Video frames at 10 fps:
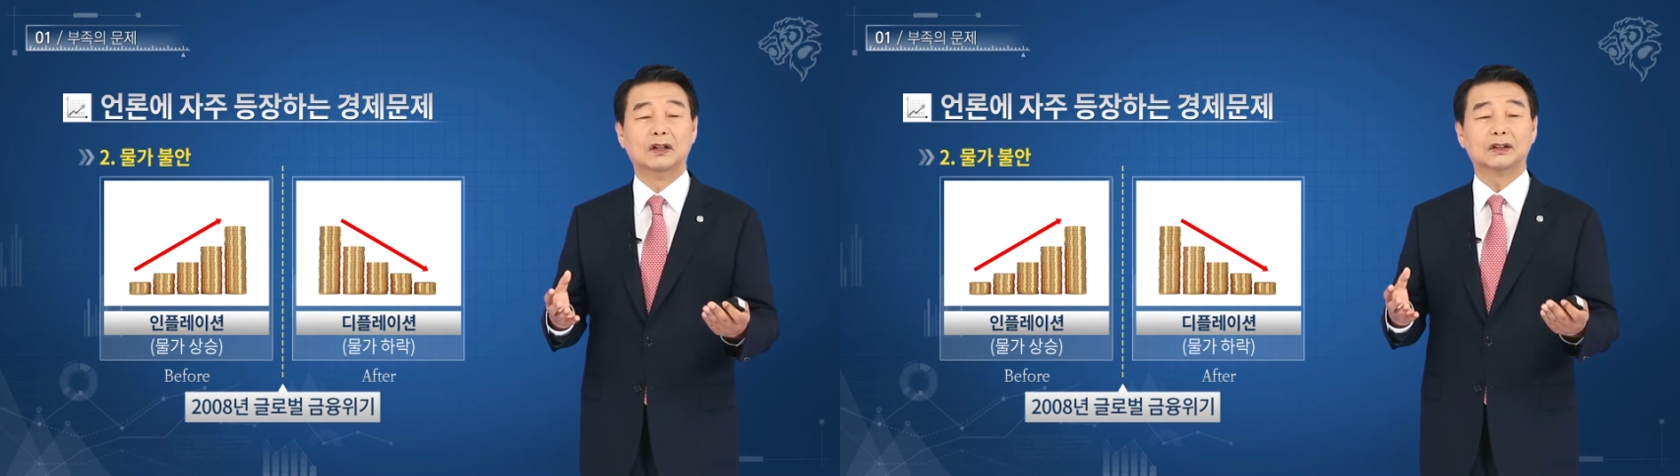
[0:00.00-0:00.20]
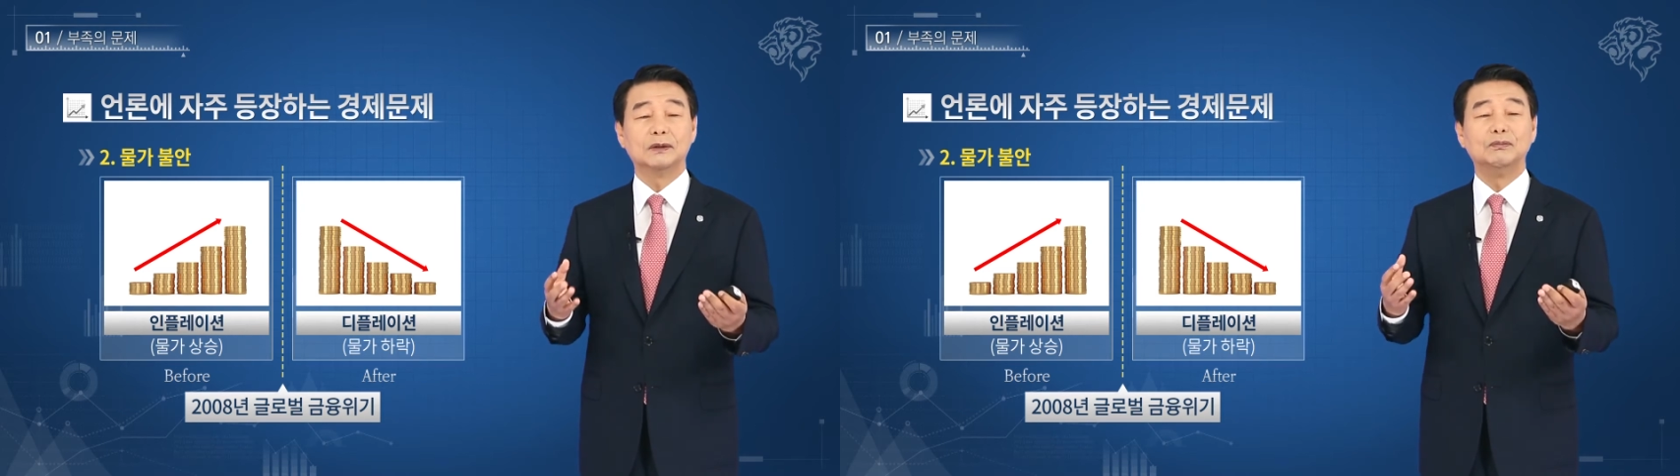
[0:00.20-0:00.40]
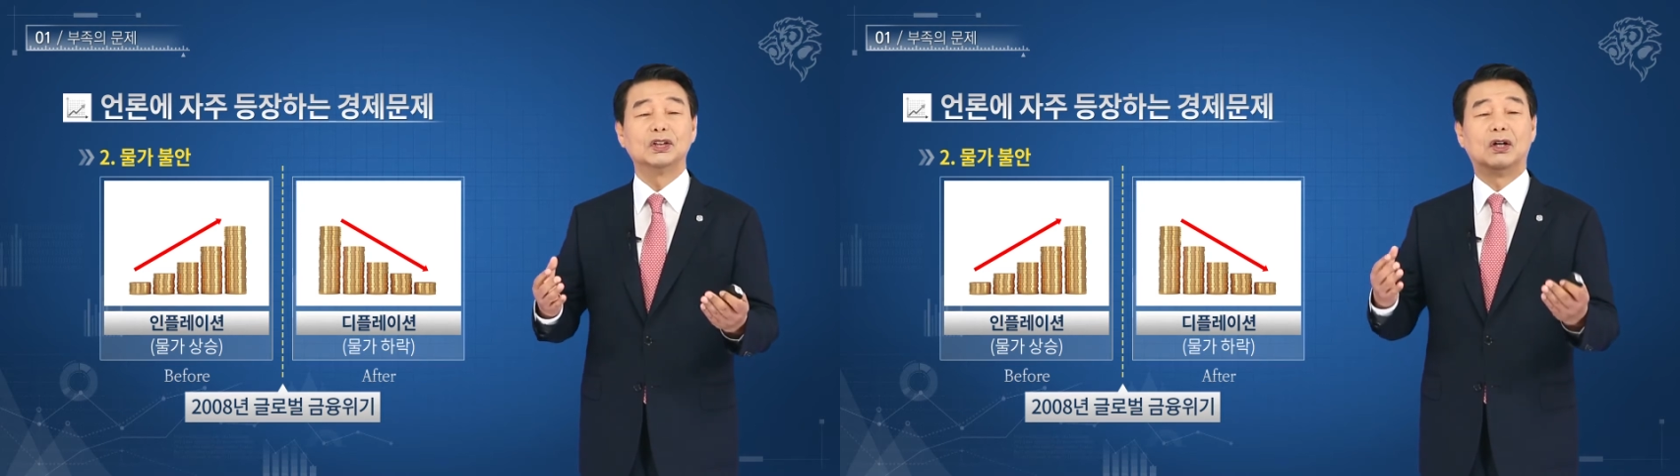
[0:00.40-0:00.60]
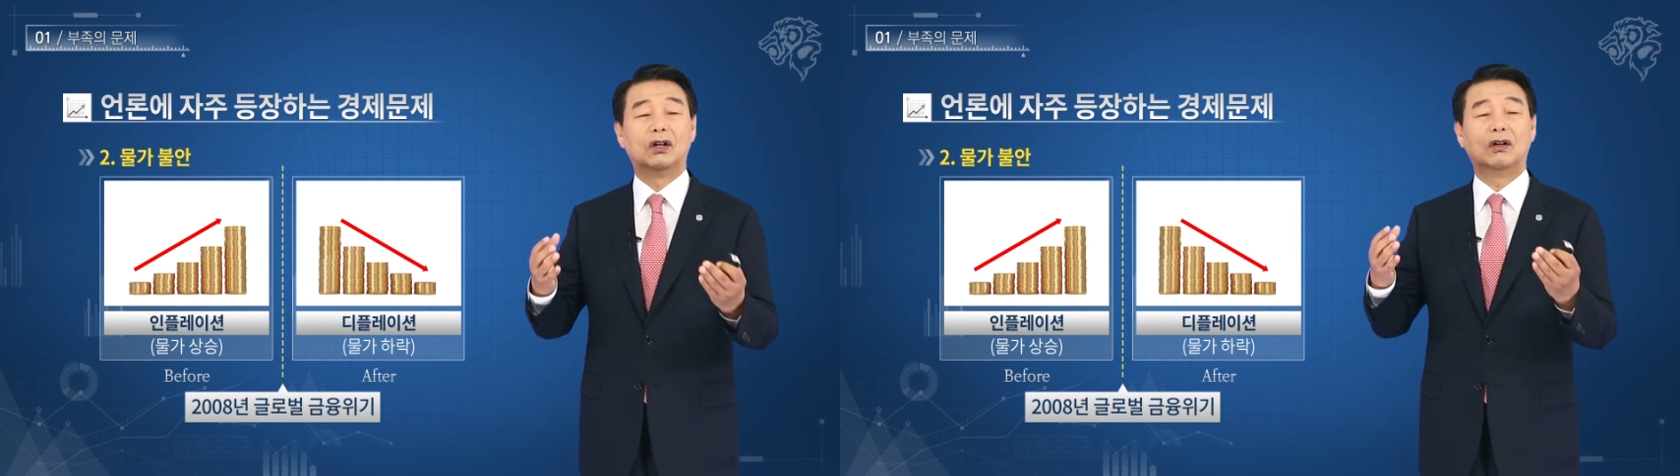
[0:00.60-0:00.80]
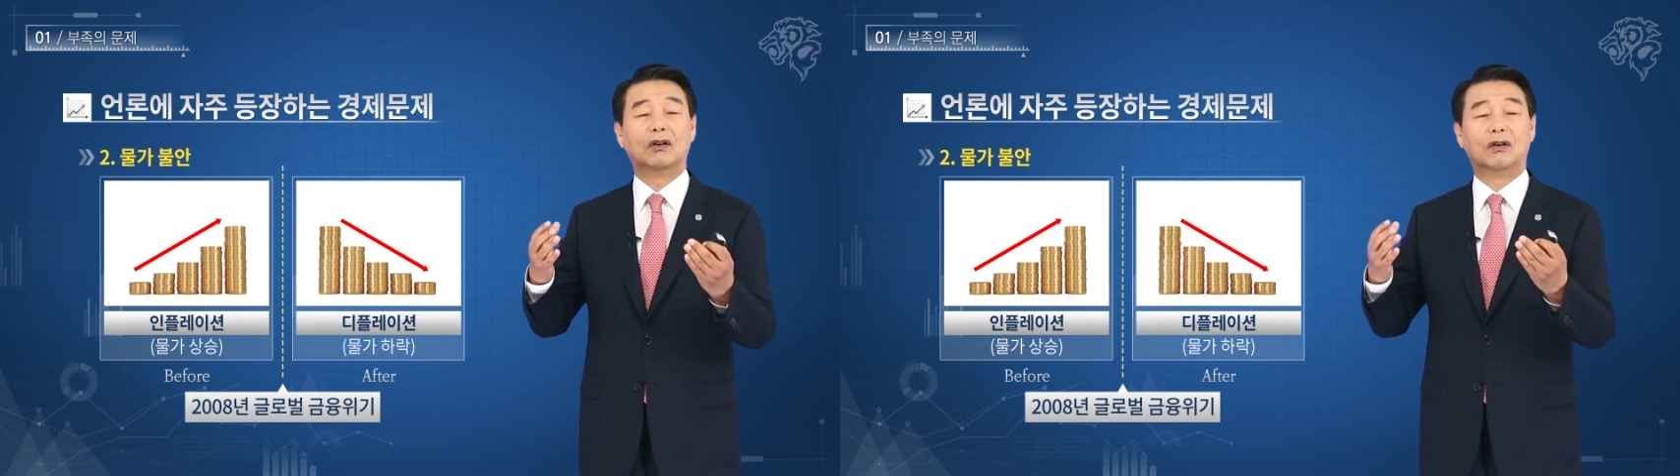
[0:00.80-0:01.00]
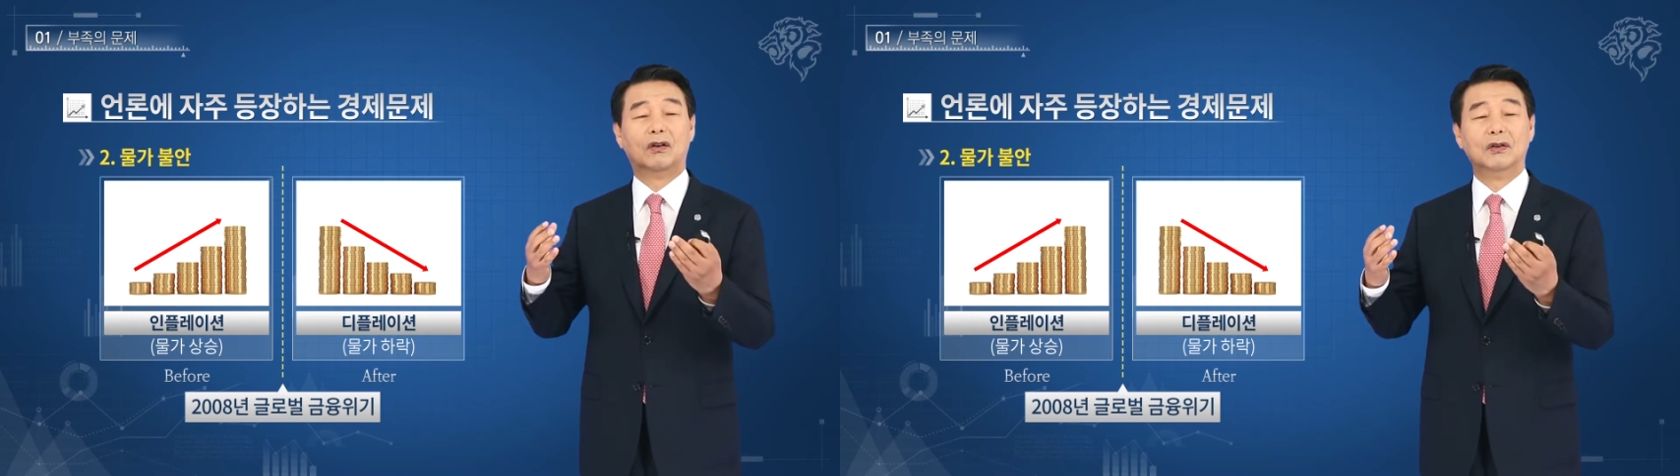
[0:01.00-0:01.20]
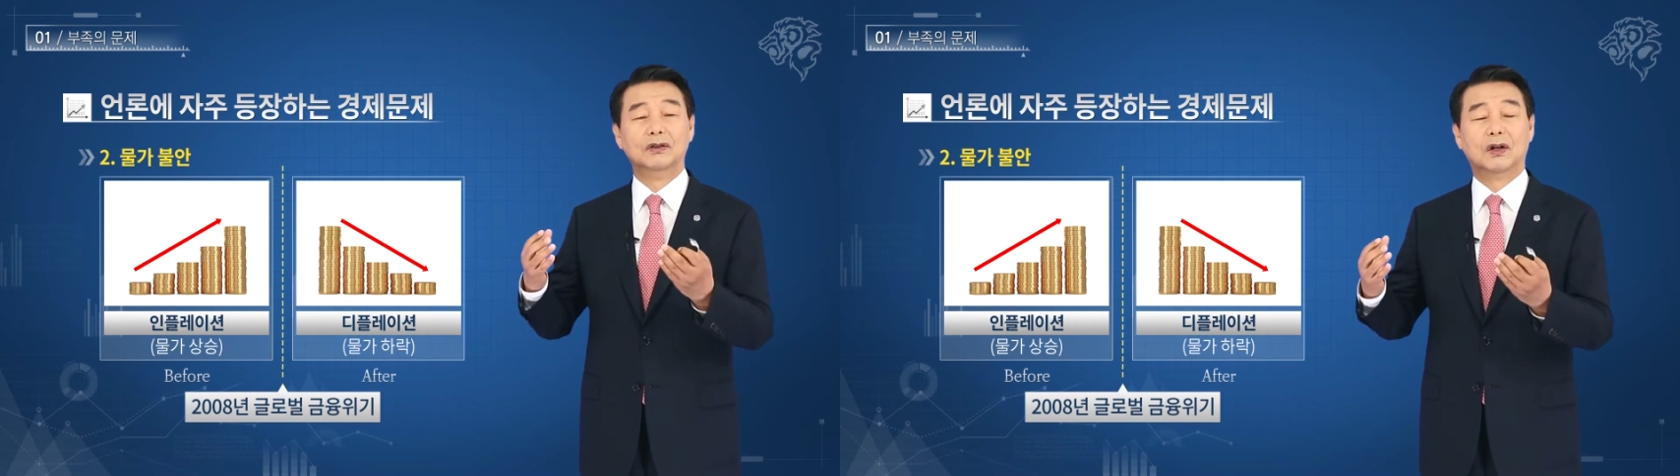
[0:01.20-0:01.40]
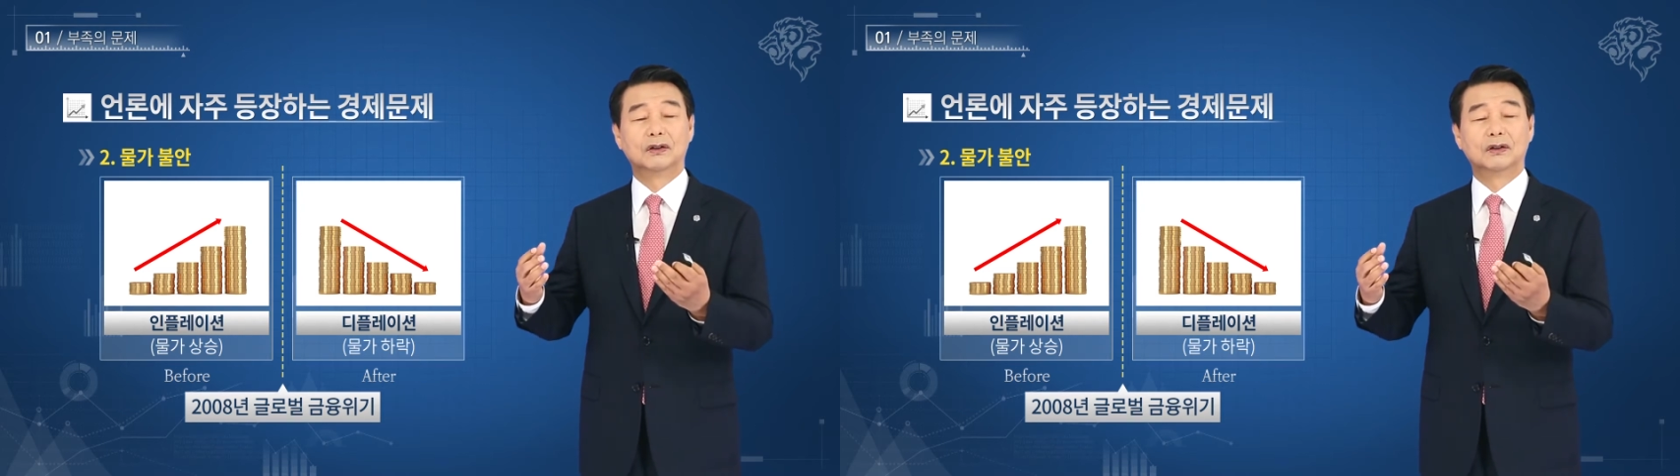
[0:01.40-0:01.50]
심지어 어느